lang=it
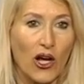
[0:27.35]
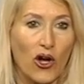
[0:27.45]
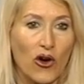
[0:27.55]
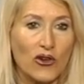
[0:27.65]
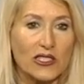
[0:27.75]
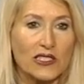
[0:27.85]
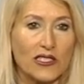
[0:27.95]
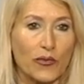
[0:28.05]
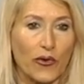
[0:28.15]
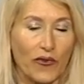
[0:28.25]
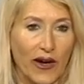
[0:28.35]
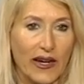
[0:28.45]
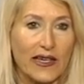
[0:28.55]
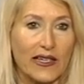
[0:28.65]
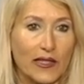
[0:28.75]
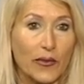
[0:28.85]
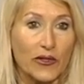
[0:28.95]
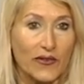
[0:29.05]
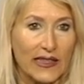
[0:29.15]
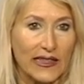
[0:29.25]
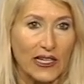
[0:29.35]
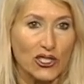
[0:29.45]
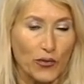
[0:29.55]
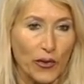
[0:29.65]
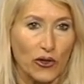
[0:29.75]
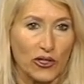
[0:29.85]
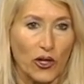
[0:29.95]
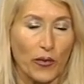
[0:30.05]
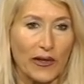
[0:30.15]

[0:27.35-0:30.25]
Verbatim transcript: cosa si può fare, che tipo di vantaggi portano,